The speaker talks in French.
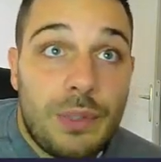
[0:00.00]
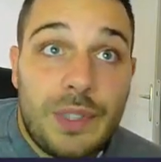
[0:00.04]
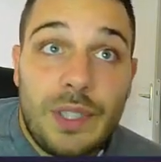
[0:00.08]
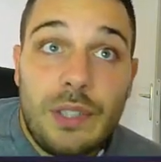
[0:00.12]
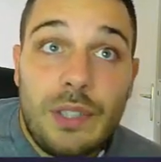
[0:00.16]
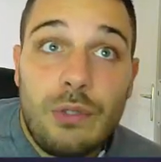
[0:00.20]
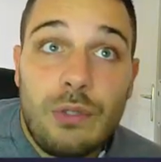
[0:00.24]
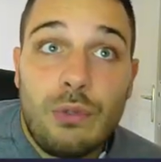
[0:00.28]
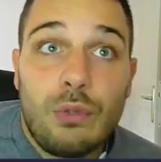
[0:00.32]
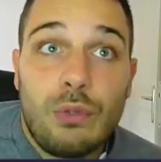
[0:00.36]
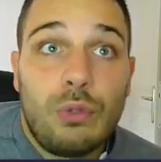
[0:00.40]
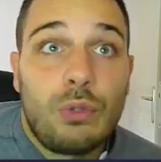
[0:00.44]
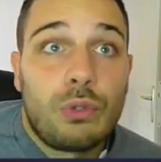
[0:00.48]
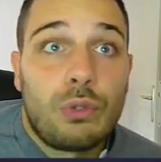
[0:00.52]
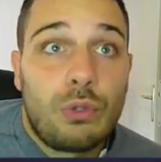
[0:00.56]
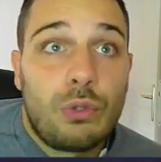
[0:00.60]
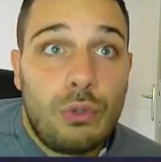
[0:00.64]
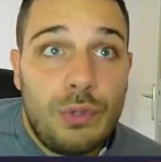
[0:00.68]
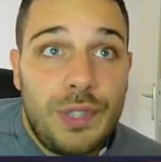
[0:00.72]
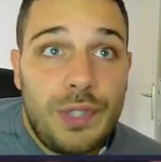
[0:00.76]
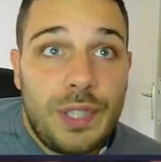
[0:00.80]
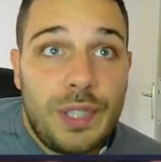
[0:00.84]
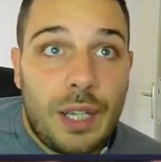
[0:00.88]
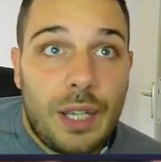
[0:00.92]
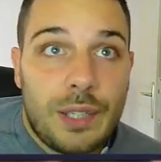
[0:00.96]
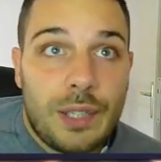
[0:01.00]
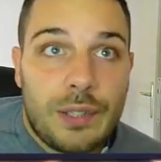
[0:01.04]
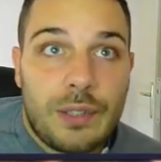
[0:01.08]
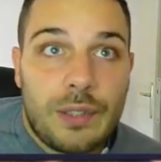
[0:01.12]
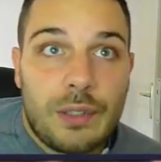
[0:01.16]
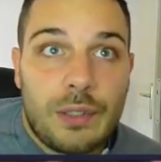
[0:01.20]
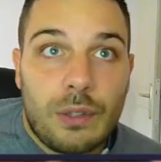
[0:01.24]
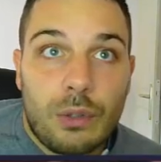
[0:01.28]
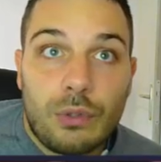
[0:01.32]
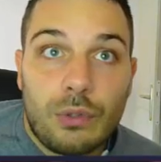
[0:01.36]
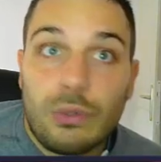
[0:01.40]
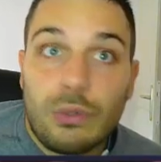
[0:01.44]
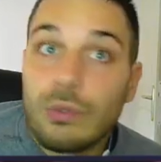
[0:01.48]
allez commencer sur
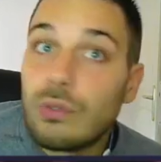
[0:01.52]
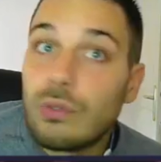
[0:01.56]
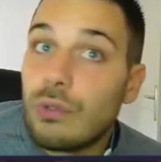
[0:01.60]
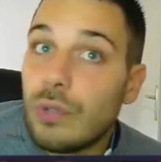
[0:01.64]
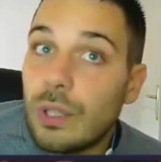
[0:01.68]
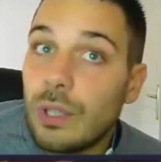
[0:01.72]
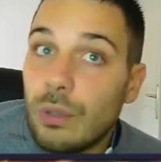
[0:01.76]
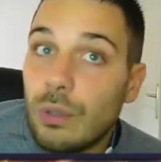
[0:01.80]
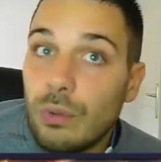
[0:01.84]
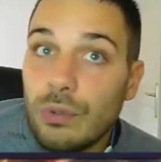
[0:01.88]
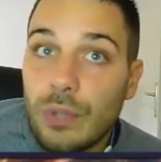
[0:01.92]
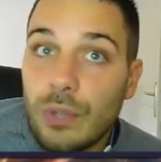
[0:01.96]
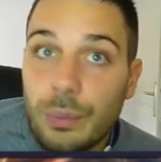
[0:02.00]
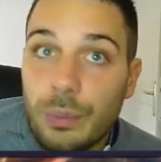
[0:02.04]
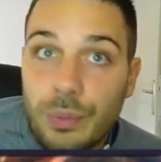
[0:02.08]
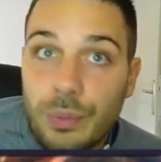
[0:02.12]
Kultiras. En tant que